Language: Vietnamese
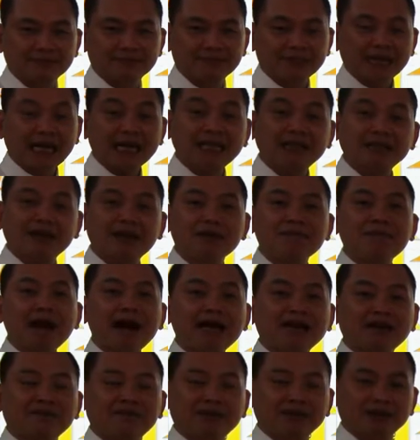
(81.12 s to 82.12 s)
Ngay từ cấp
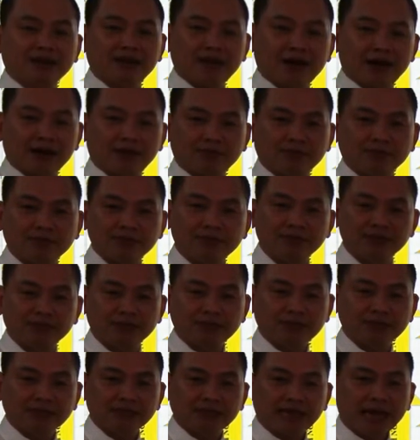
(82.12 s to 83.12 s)
3 nó phải được học.
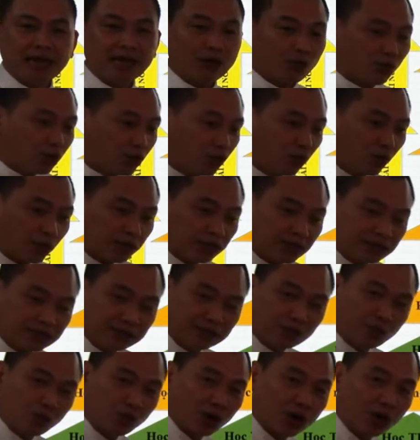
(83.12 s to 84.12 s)
Hay là quy luật
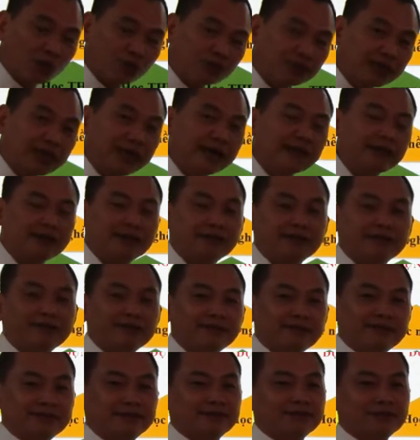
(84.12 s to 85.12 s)
của đồng tiền,
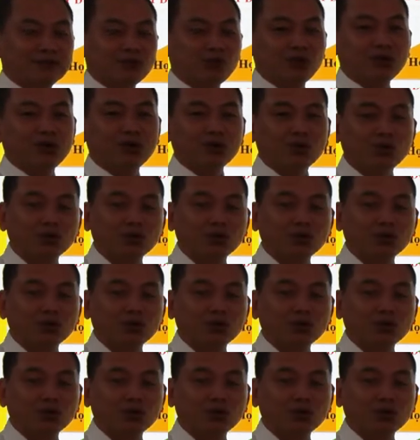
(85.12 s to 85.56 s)
quy luật